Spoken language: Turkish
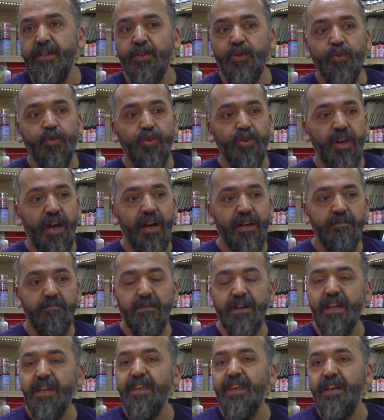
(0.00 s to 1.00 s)
Çünkü yarın
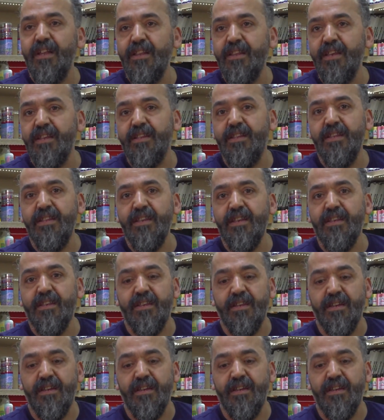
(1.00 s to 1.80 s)
bana gelecek diyecek